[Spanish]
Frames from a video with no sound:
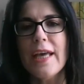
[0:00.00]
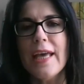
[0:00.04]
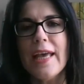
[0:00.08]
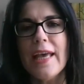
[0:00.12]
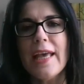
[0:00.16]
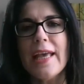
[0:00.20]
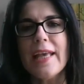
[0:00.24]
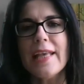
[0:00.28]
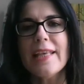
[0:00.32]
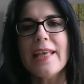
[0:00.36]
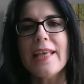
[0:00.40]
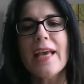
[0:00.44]

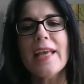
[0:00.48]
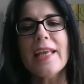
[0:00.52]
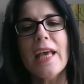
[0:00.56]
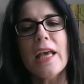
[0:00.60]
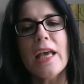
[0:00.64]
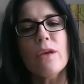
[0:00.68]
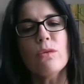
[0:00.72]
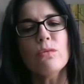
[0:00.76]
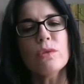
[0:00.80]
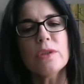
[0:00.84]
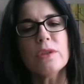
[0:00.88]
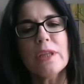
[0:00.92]
Eh, y ahí
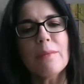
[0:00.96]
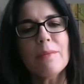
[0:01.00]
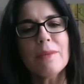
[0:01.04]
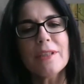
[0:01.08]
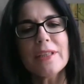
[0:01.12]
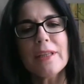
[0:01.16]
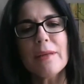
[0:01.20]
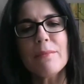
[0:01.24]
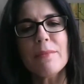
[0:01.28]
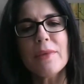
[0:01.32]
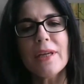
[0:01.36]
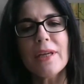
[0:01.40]
hay un
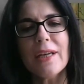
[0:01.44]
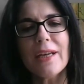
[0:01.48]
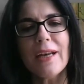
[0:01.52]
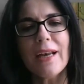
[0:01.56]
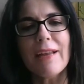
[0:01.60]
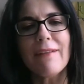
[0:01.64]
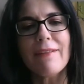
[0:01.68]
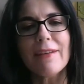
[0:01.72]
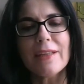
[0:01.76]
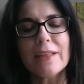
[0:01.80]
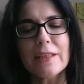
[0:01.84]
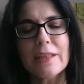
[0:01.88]
tema también
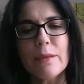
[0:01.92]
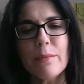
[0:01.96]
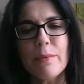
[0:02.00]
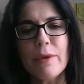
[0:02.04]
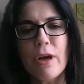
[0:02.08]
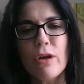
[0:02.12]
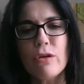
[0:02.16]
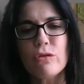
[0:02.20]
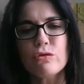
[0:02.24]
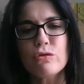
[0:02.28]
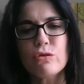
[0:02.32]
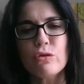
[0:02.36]
relevante
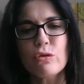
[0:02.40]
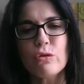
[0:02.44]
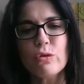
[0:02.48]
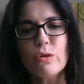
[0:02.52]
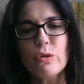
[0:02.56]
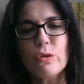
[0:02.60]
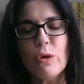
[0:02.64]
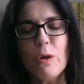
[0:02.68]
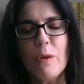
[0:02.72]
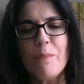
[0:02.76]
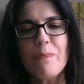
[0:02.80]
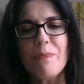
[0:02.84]
para
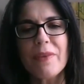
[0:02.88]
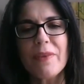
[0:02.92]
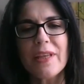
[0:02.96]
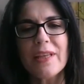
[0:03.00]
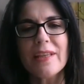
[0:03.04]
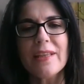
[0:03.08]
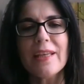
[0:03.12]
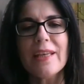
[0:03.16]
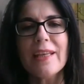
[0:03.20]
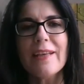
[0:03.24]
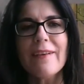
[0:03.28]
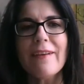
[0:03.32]
nosotros
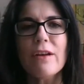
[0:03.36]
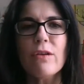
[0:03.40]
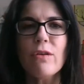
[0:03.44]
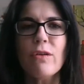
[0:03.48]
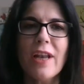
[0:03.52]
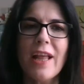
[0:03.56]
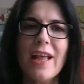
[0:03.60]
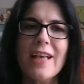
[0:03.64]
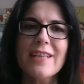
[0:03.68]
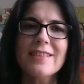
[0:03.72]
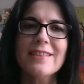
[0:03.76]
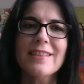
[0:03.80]
que tiene que ver
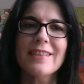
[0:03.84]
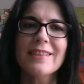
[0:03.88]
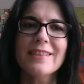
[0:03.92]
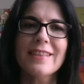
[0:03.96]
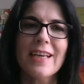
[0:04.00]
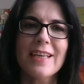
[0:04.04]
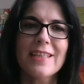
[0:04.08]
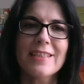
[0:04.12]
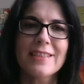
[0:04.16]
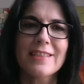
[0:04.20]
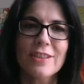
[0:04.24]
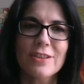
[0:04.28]
con la
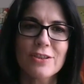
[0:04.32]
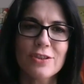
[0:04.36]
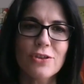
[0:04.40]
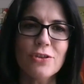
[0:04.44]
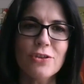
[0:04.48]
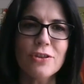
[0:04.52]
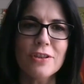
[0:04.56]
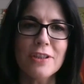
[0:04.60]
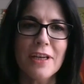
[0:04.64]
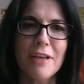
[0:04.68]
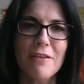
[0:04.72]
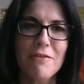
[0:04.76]

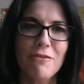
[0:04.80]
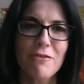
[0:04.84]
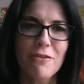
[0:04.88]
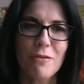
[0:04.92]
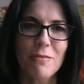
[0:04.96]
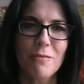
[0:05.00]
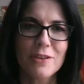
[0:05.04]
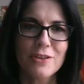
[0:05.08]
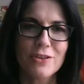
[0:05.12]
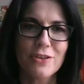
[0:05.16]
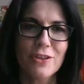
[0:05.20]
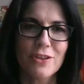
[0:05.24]
descentralización de la
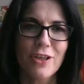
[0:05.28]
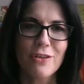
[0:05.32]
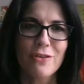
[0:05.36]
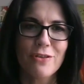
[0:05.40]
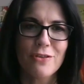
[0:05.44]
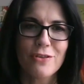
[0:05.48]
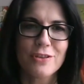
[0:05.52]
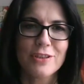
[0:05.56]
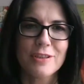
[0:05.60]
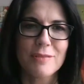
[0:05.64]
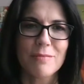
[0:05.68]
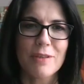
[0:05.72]
información y el
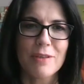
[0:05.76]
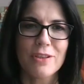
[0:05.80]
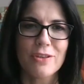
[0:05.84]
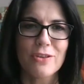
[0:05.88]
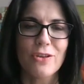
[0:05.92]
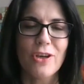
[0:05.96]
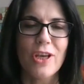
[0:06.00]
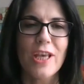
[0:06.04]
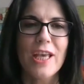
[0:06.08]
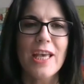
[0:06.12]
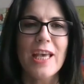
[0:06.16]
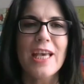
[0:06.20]

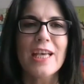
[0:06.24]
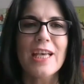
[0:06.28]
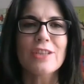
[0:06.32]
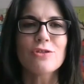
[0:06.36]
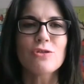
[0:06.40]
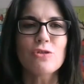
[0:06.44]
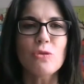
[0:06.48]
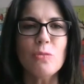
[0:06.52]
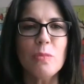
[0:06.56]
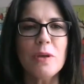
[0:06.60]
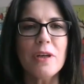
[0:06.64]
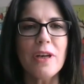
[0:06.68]
conocimiento.
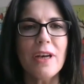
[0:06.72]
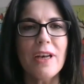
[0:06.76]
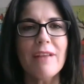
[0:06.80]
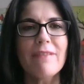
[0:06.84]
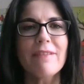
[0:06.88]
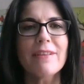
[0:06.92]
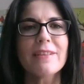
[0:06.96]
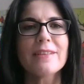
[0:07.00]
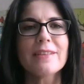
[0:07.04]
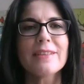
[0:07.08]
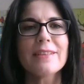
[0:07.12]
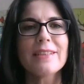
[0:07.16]
Es súper
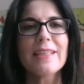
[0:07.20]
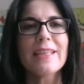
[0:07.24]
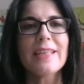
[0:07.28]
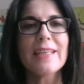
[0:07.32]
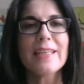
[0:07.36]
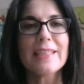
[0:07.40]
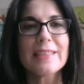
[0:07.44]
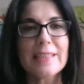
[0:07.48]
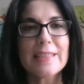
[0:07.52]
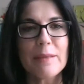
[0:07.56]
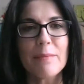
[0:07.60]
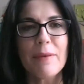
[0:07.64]
relevante
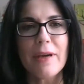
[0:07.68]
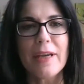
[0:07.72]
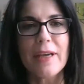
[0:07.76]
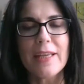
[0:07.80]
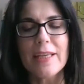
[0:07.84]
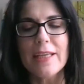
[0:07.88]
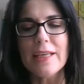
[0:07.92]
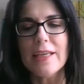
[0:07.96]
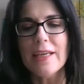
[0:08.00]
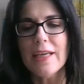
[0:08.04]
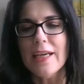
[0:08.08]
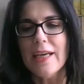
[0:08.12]
en este
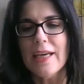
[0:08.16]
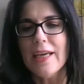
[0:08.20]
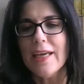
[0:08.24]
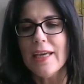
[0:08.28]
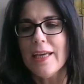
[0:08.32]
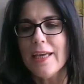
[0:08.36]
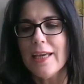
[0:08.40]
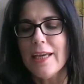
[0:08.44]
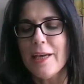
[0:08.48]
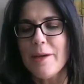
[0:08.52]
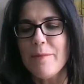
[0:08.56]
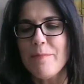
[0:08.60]
país
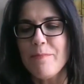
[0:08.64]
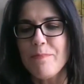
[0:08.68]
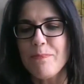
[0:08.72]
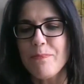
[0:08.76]
eh,